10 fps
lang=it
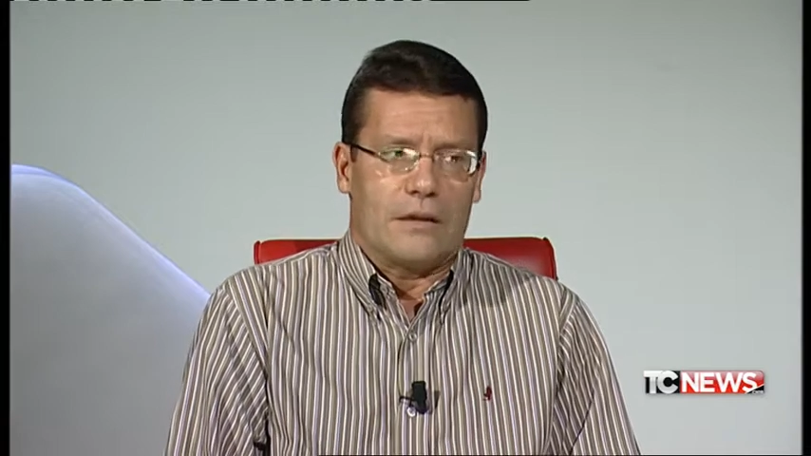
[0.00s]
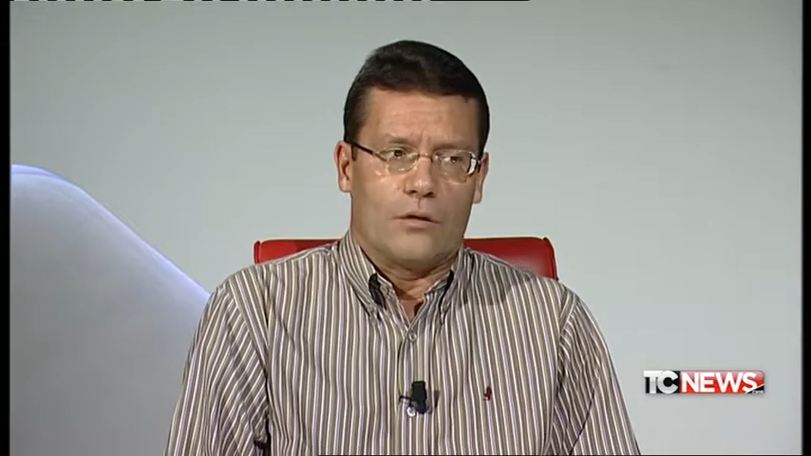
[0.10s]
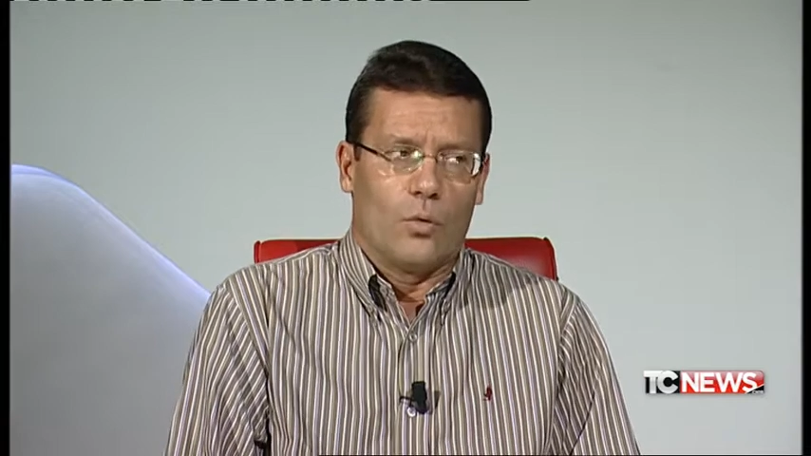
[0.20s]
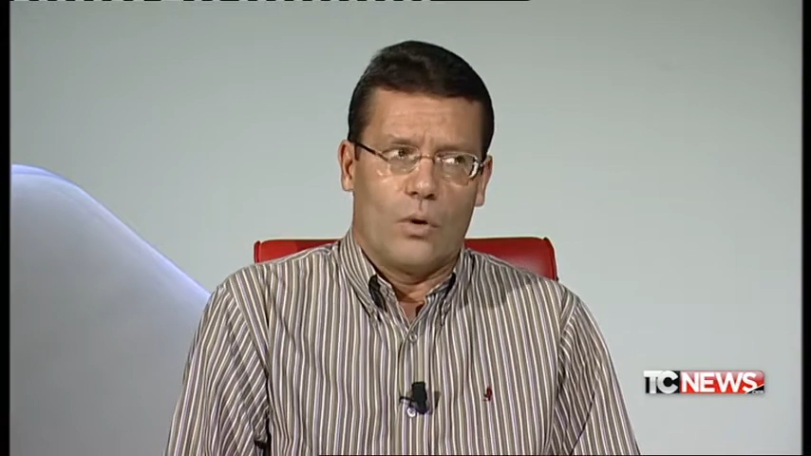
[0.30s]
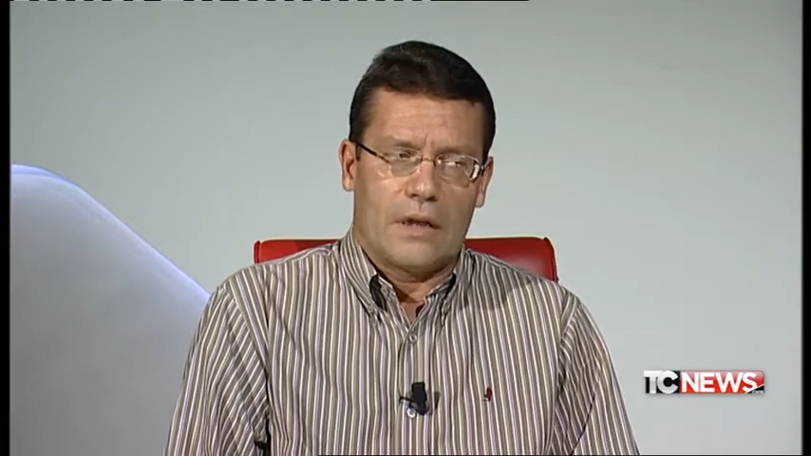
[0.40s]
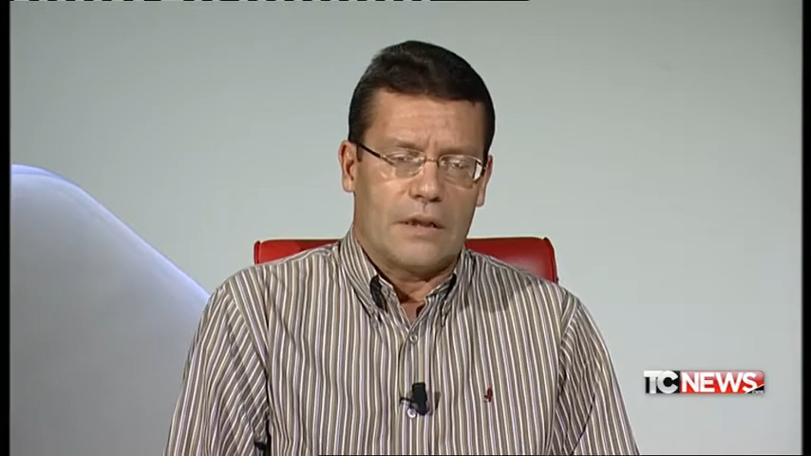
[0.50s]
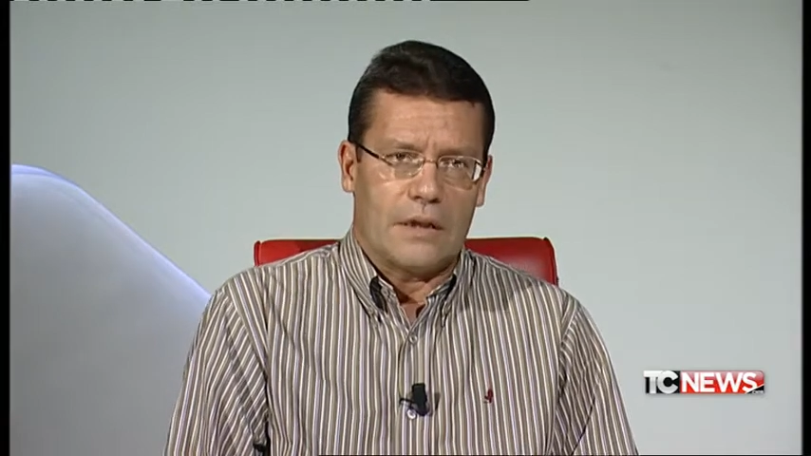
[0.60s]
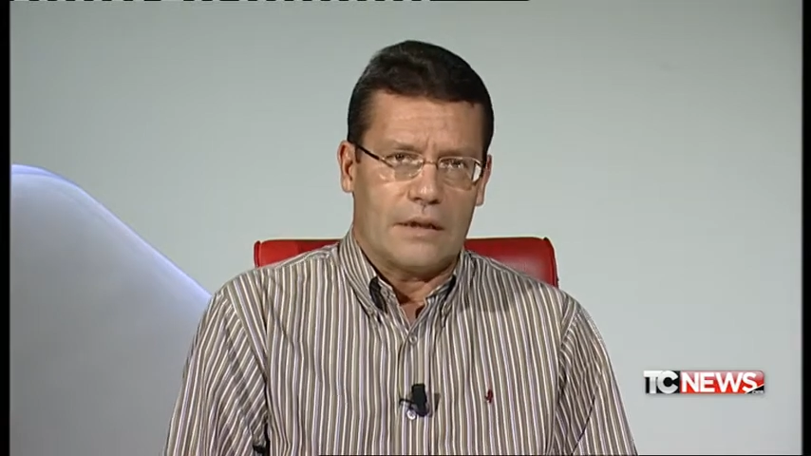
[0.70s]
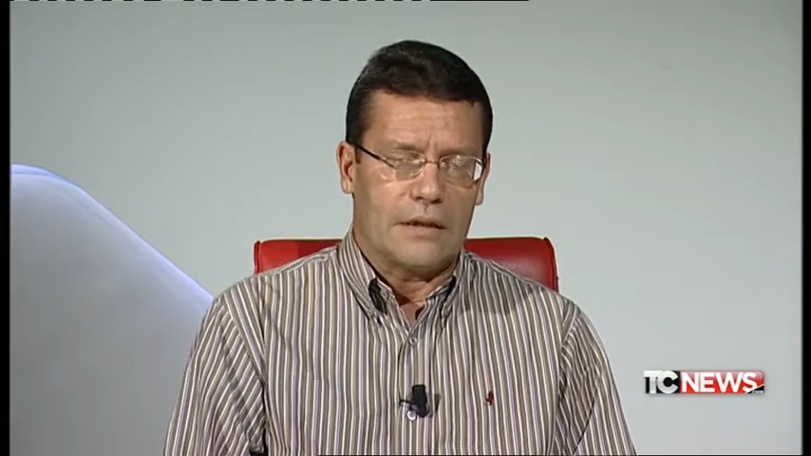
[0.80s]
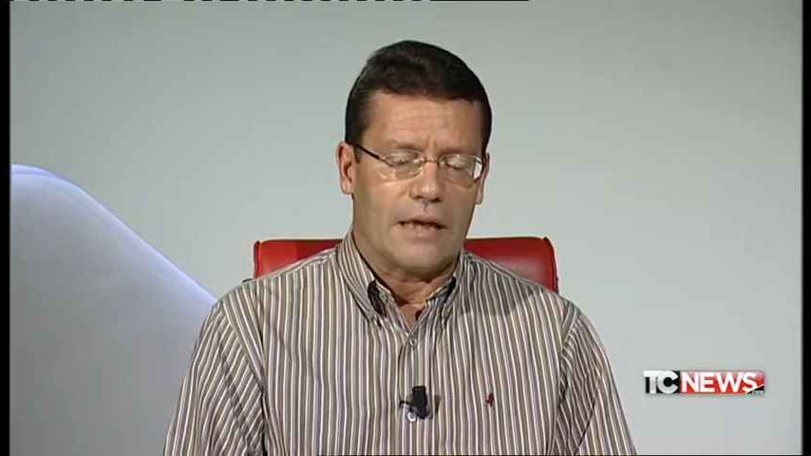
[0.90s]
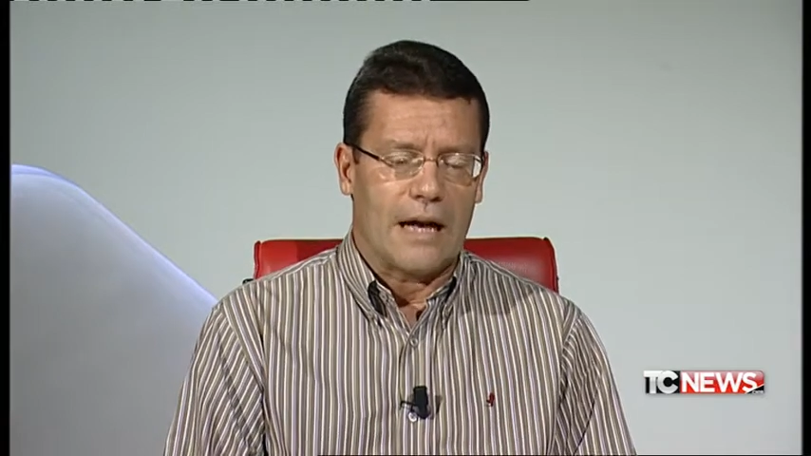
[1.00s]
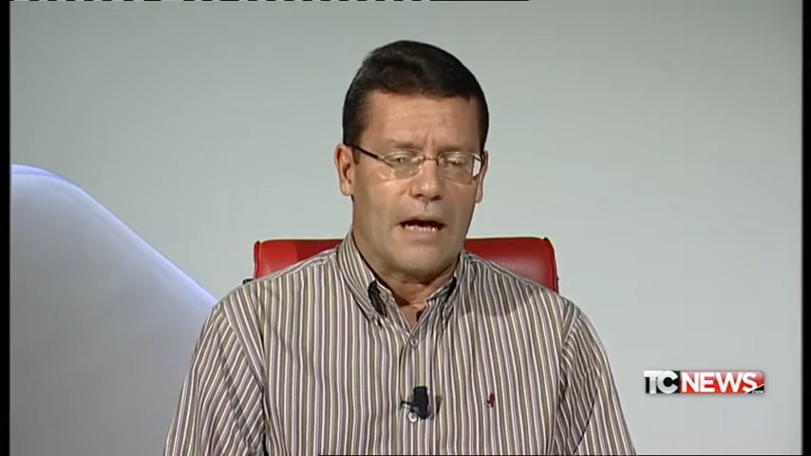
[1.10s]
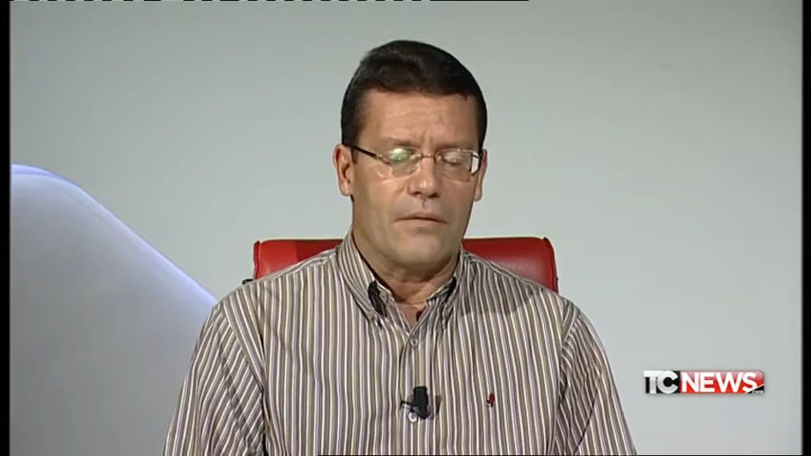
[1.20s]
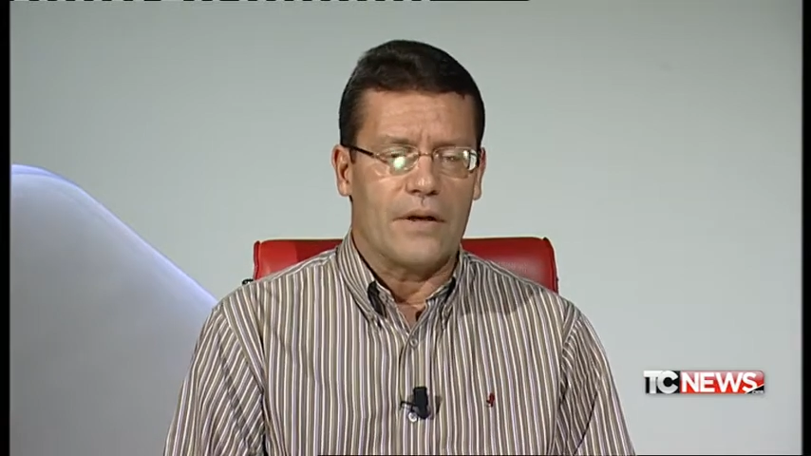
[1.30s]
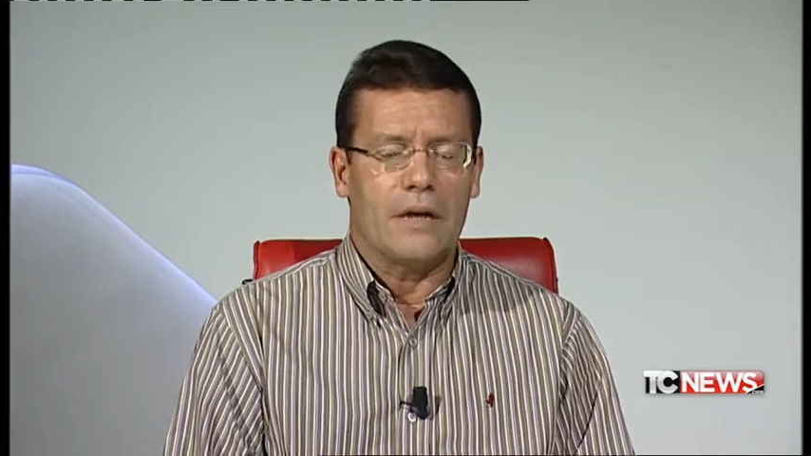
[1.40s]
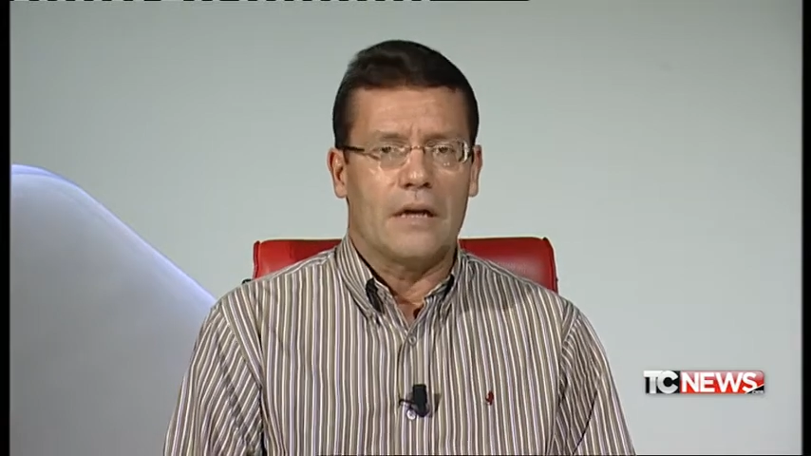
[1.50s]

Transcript: nulla di, di grave,